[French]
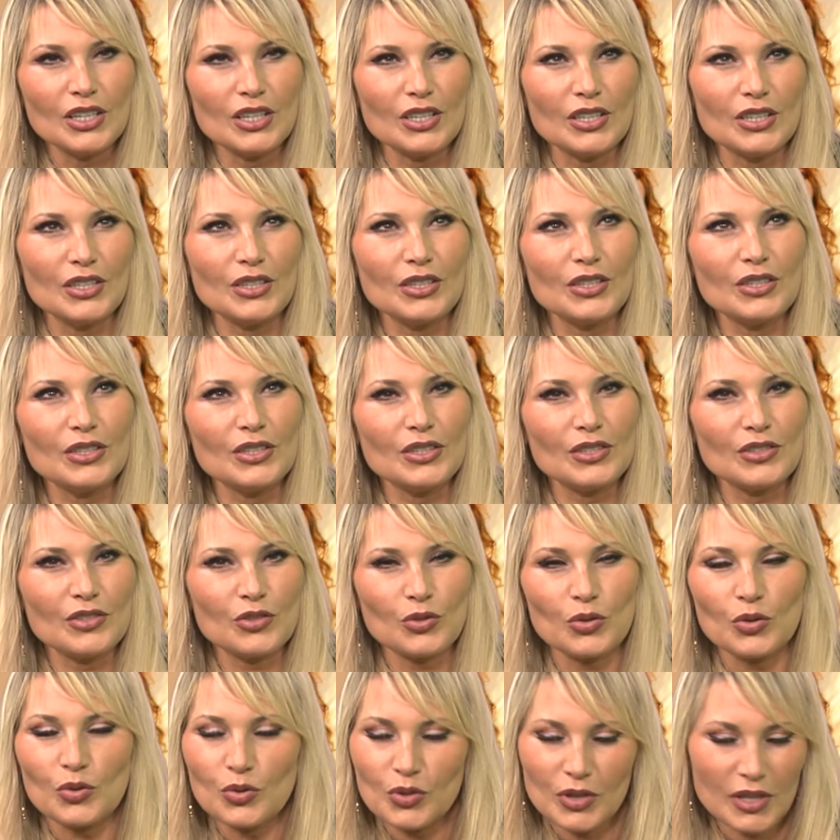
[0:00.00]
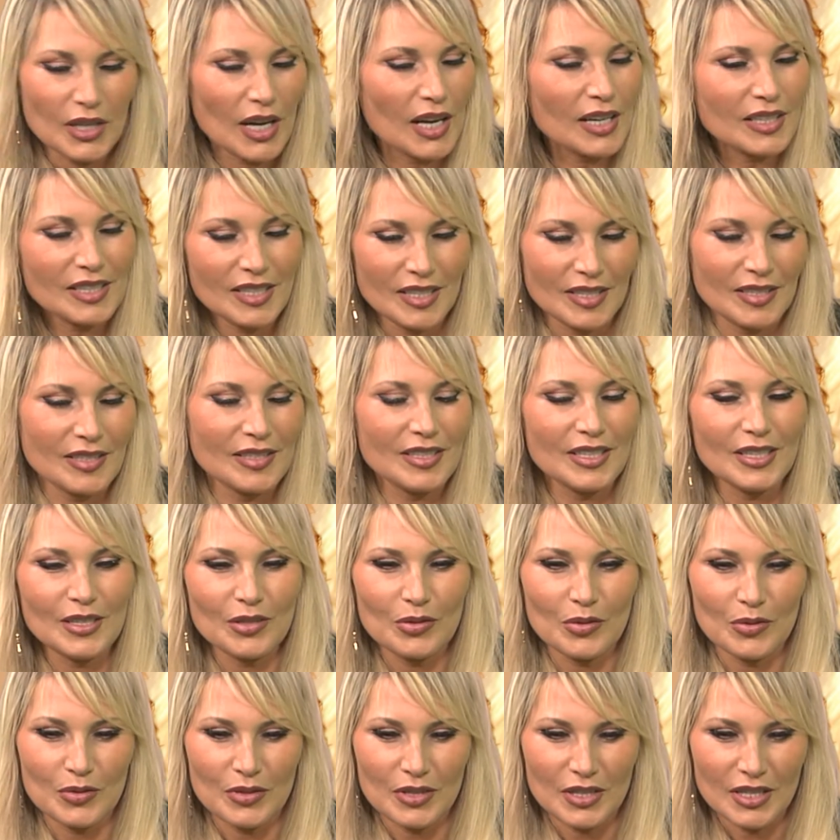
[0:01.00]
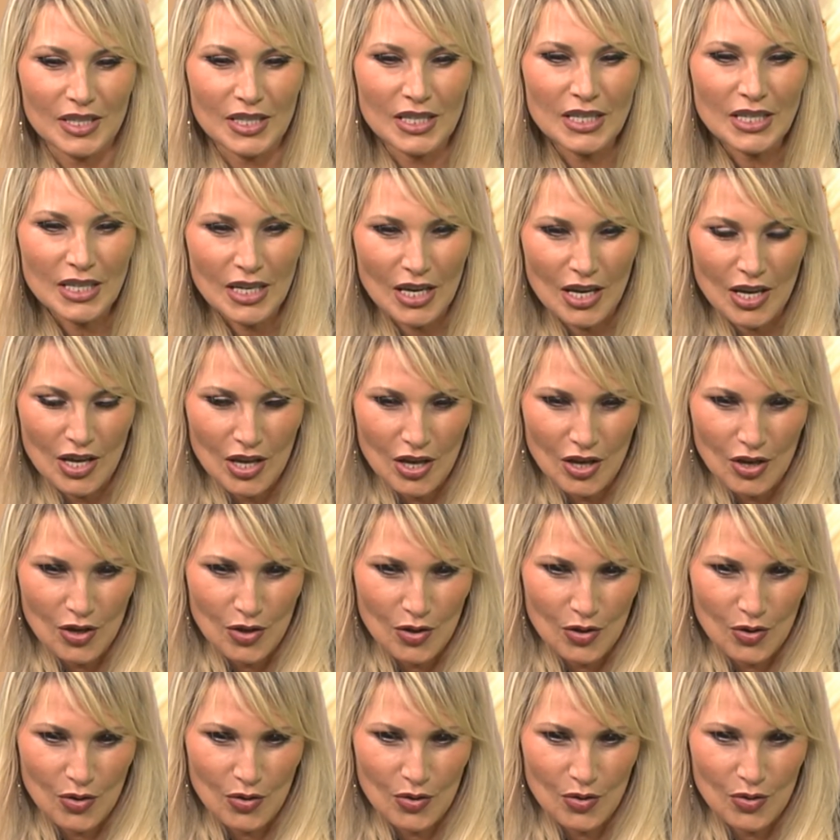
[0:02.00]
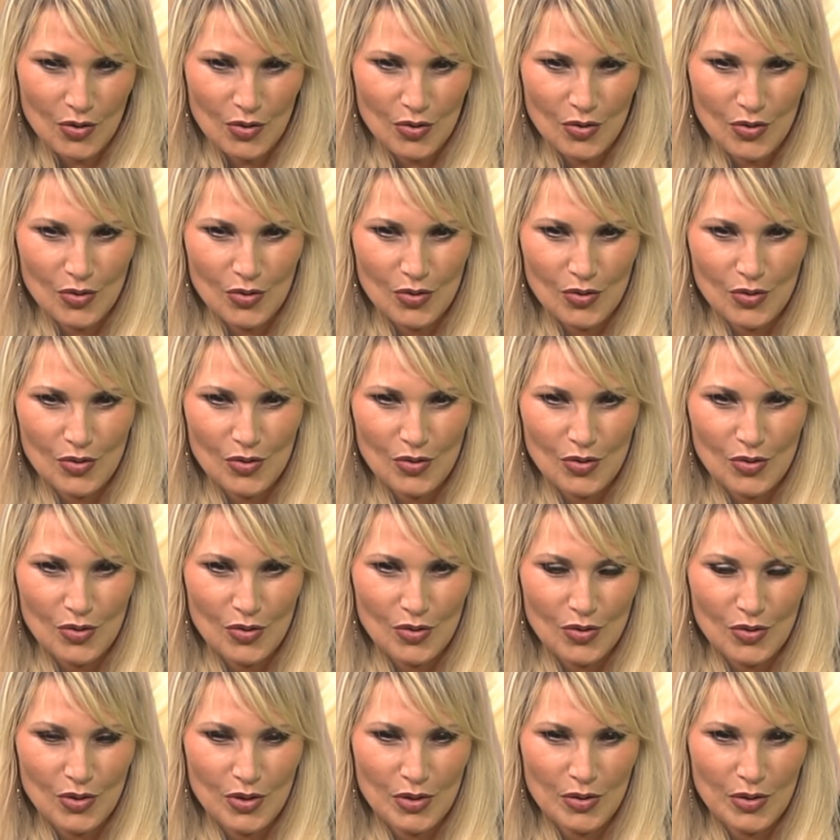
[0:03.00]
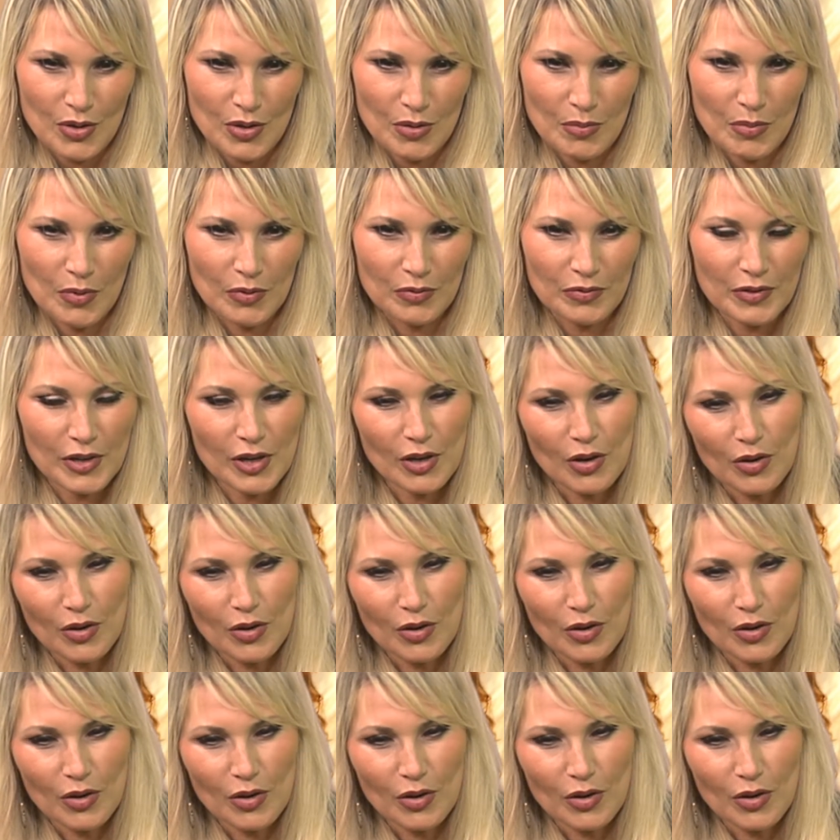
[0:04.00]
euh, ce côté artistique aussi. Euh, ils, m'ont fait